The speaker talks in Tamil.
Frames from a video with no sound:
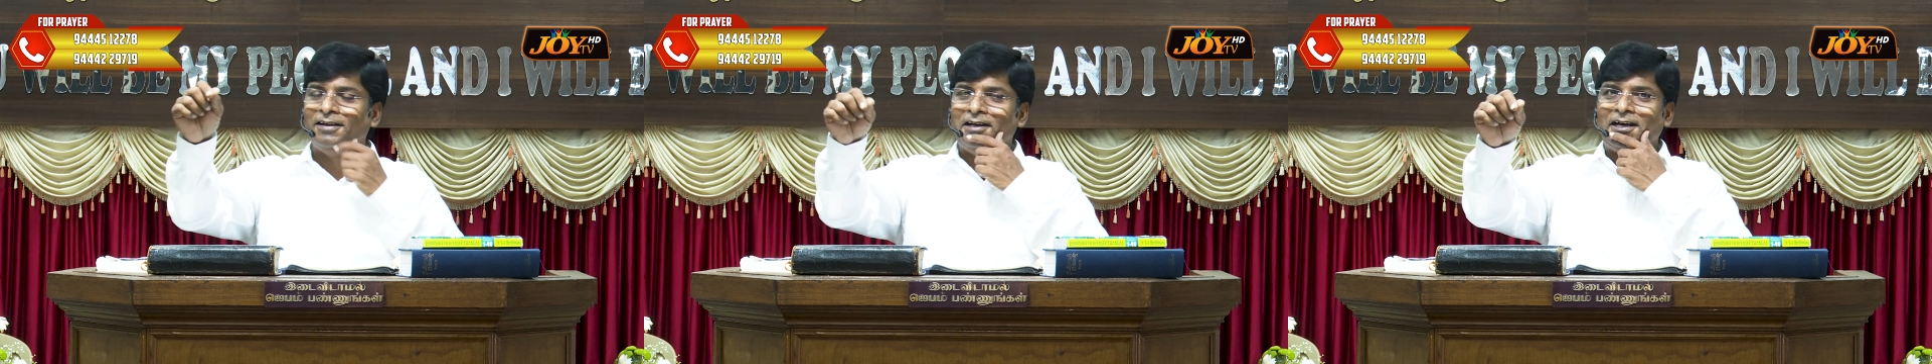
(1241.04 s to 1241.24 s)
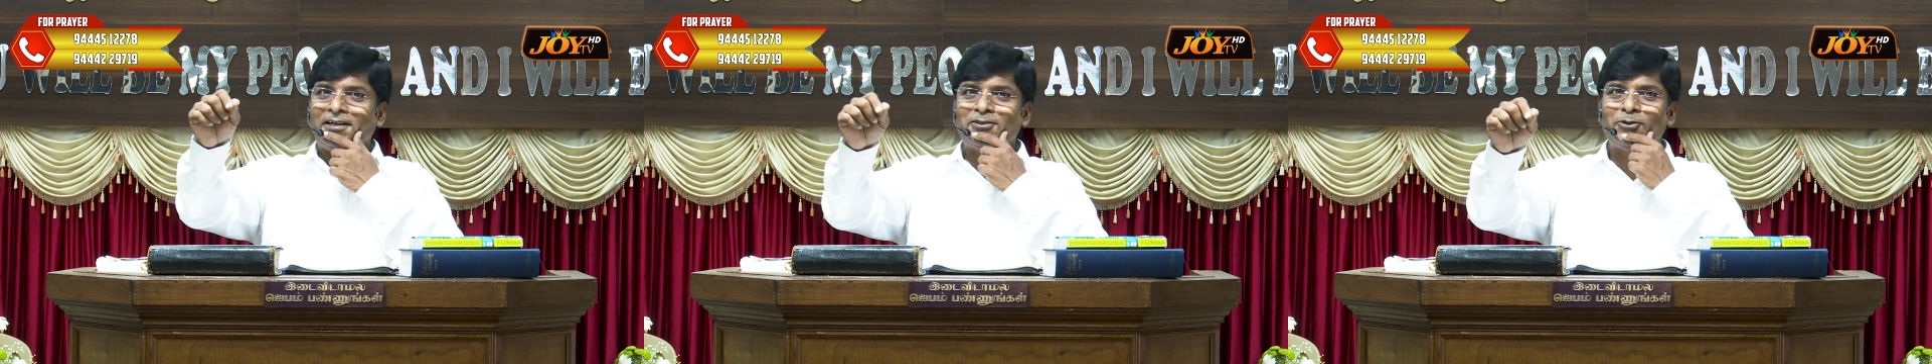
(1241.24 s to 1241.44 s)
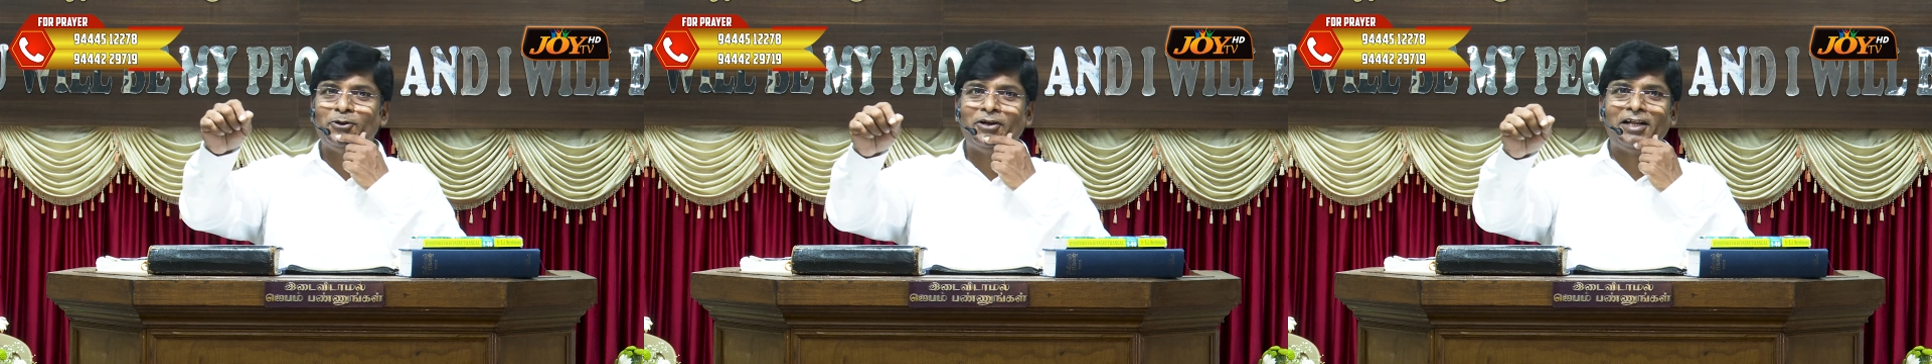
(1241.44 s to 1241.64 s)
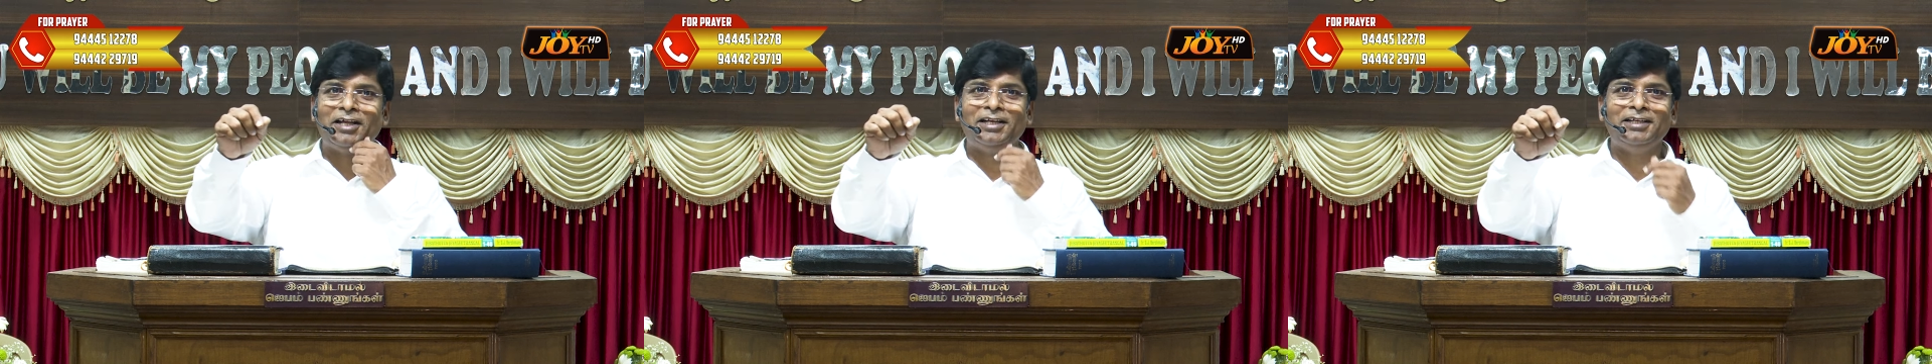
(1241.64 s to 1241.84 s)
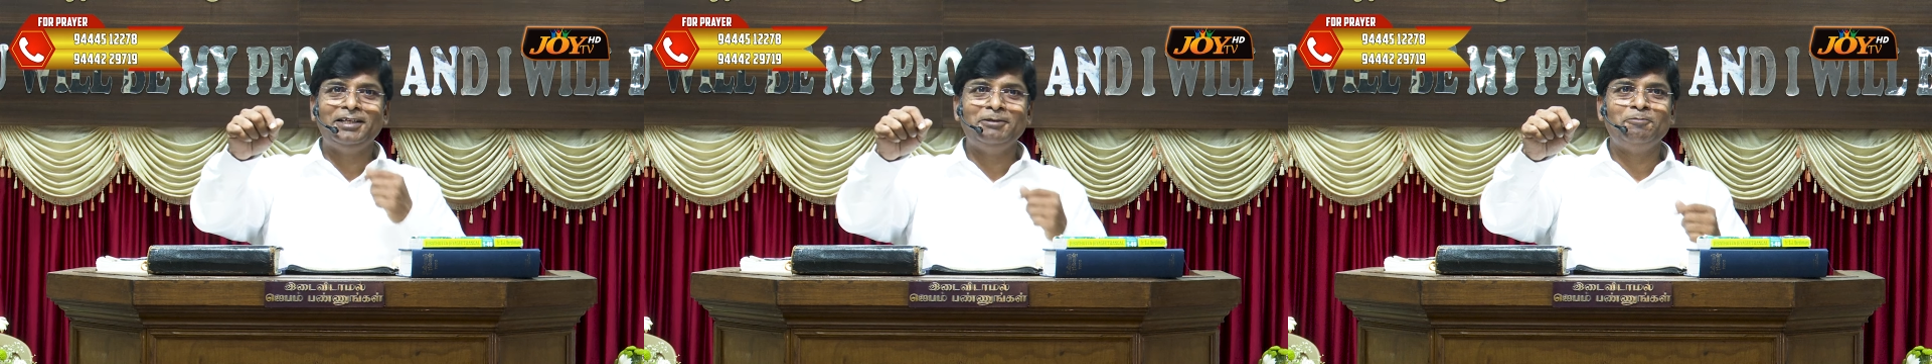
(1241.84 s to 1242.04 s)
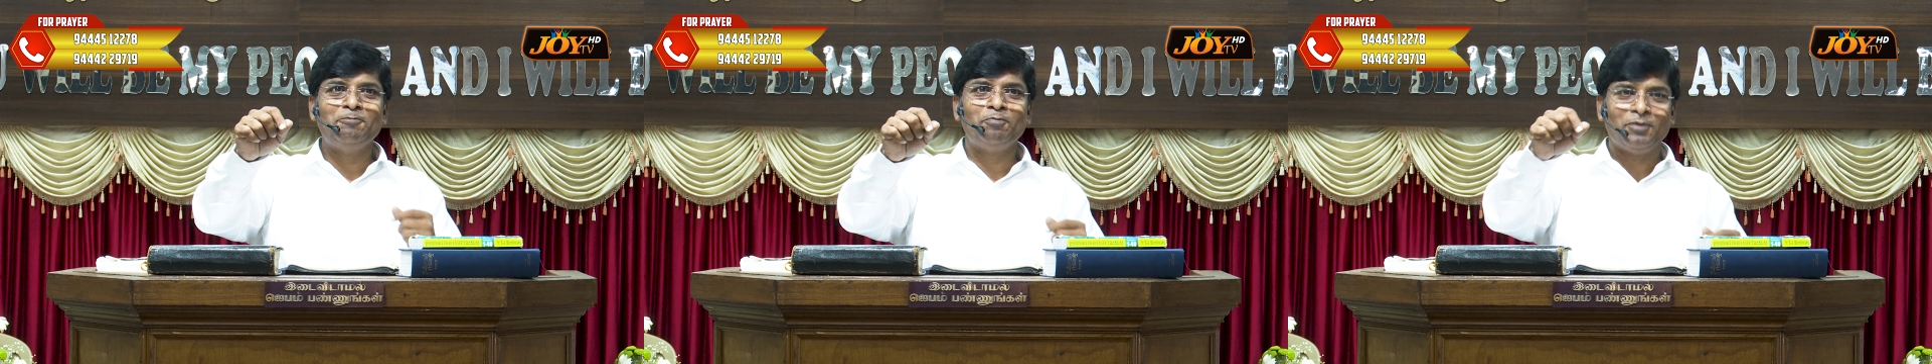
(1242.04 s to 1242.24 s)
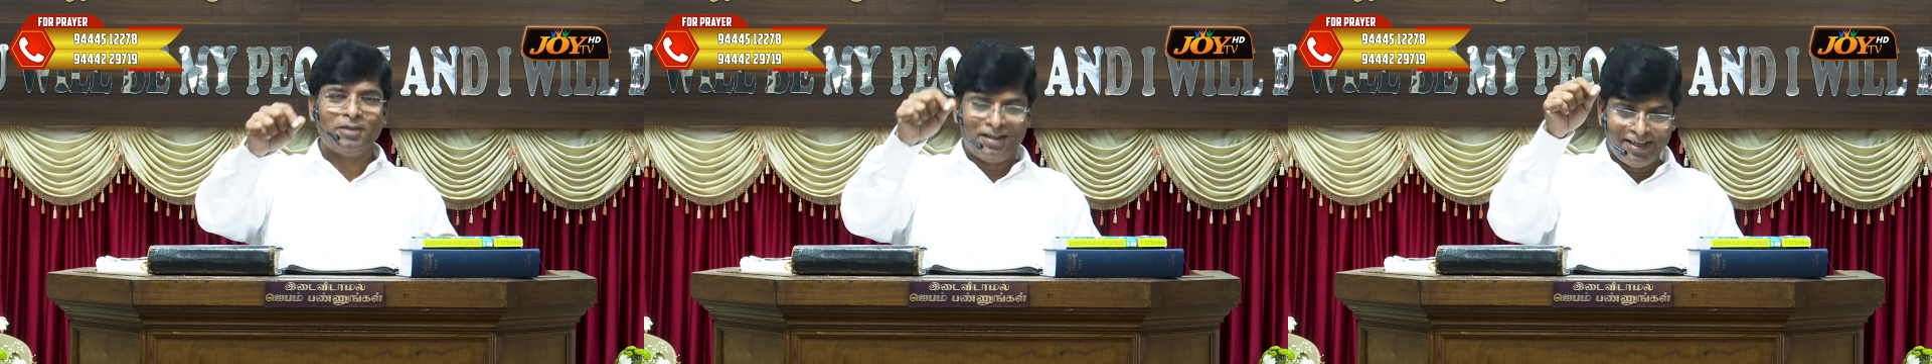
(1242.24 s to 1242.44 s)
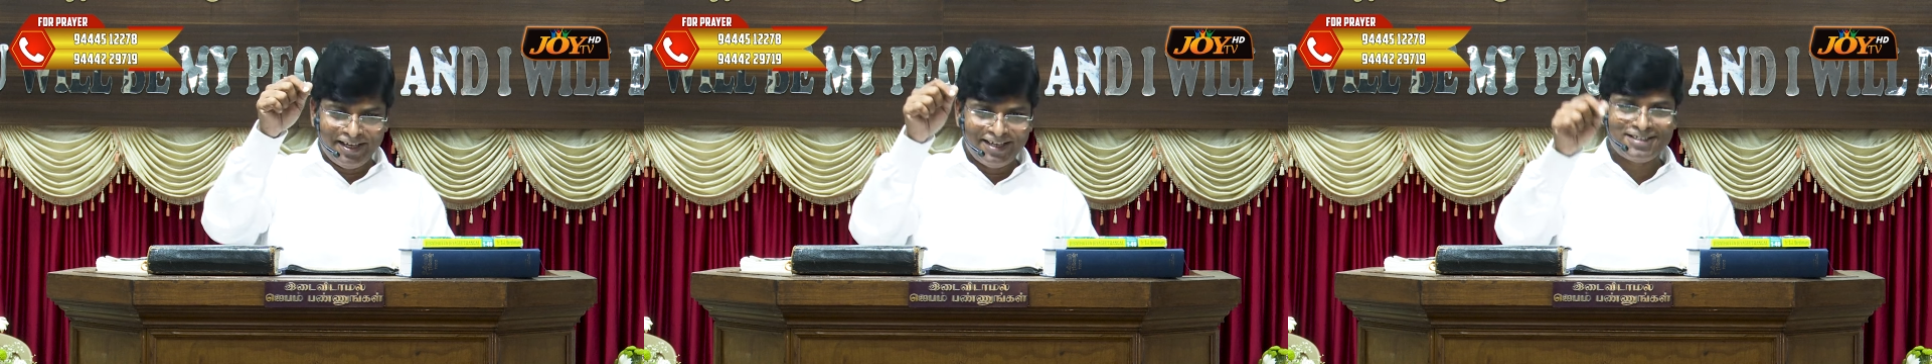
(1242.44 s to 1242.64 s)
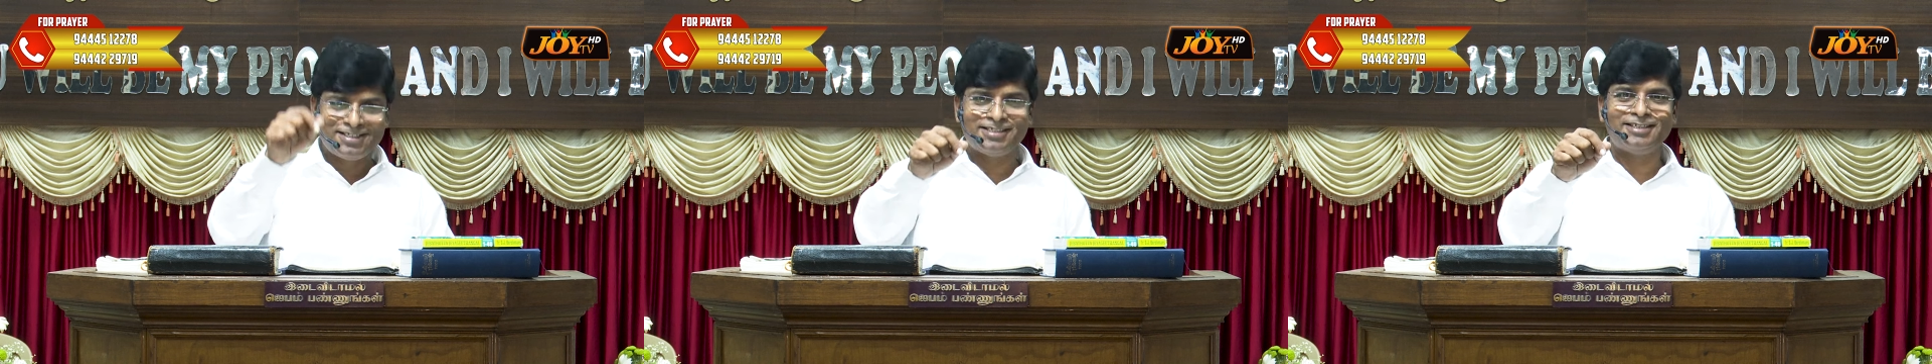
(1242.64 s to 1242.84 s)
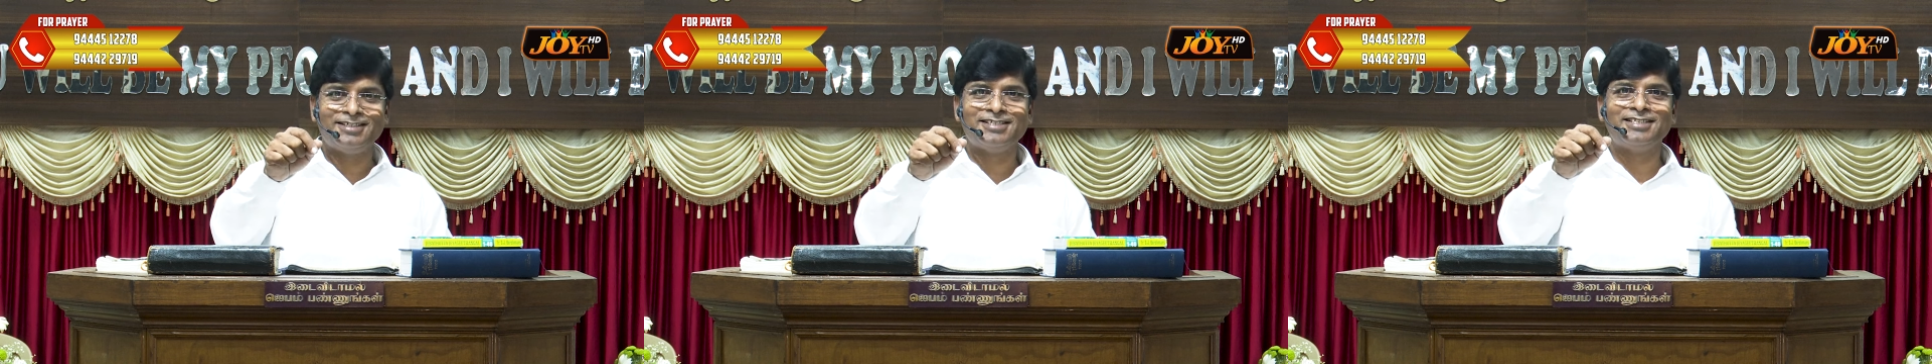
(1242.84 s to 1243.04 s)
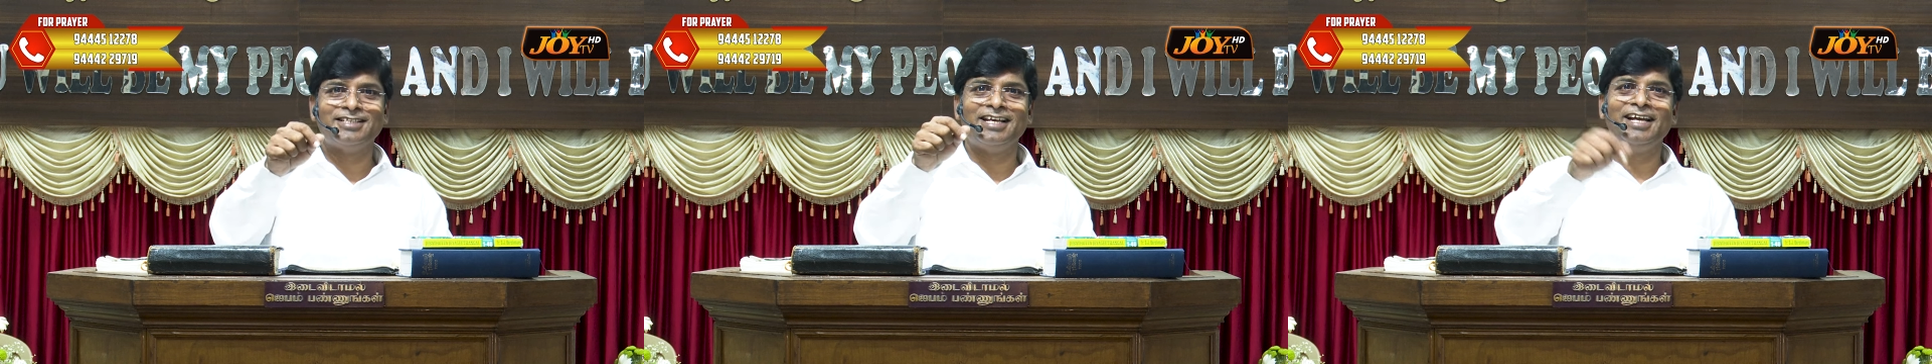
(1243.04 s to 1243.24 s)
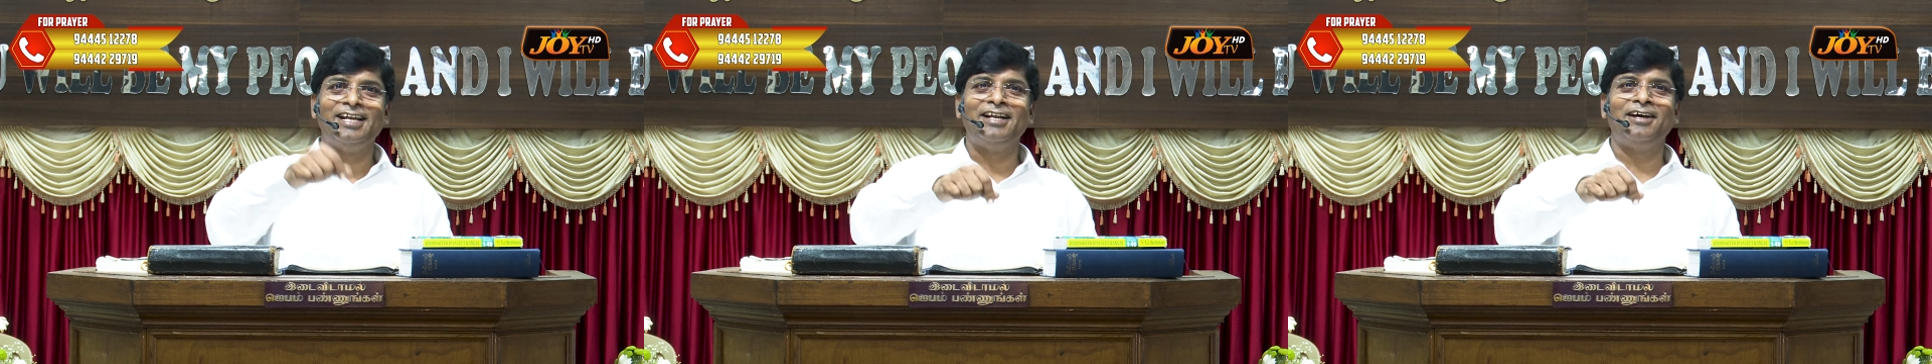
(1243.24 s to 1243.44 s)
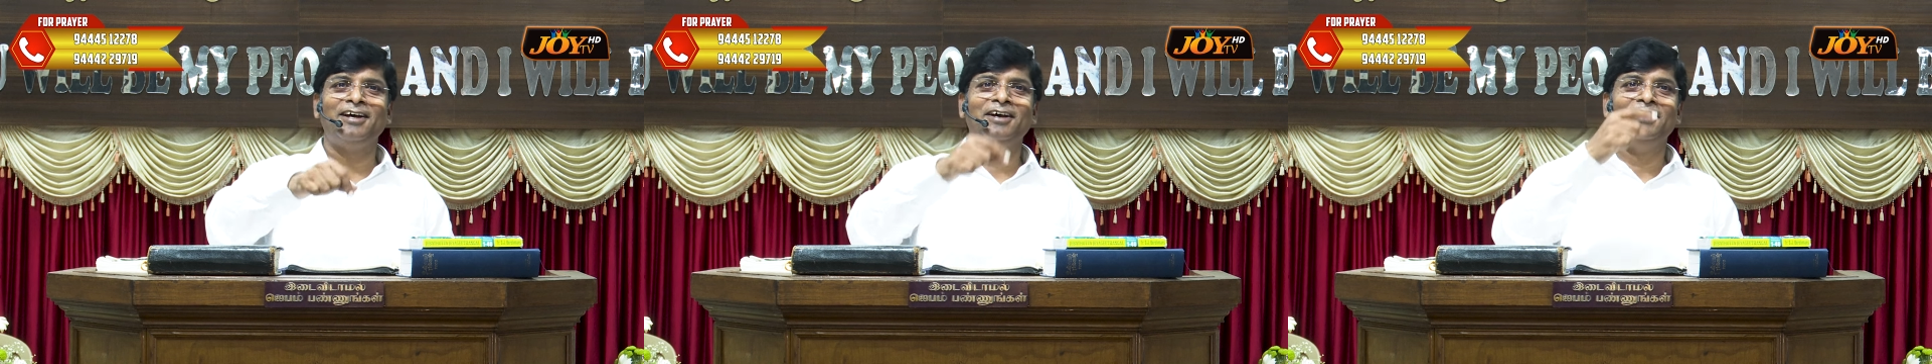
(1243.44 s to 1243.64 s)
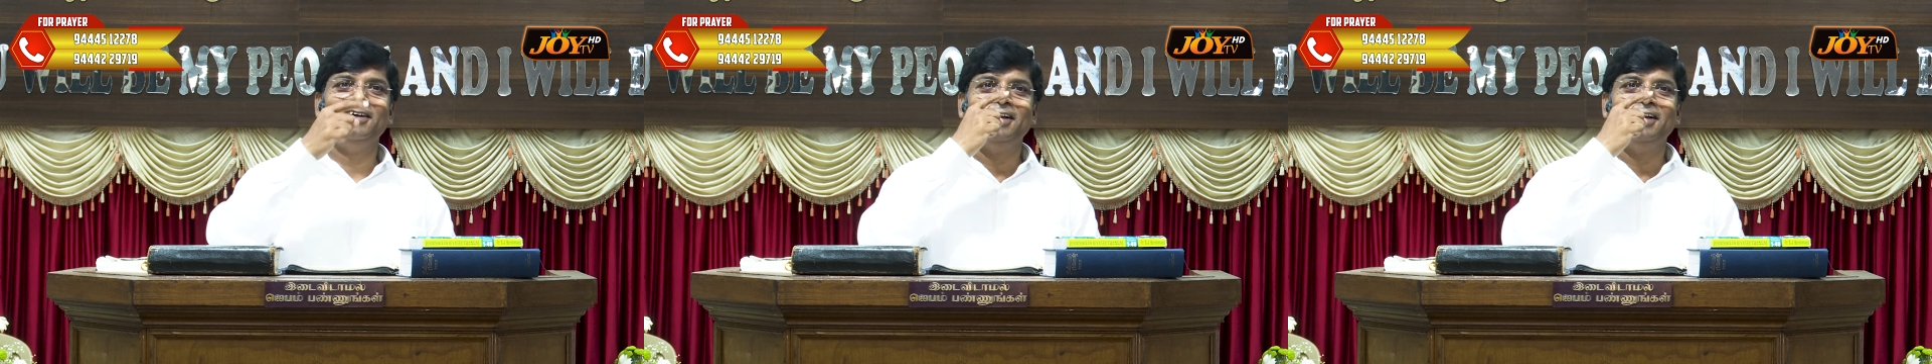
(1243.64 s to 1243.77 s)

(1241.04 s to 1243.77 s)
யார் சொல்கிறாரு ஏசு கிறிஸ்து ஏன்னா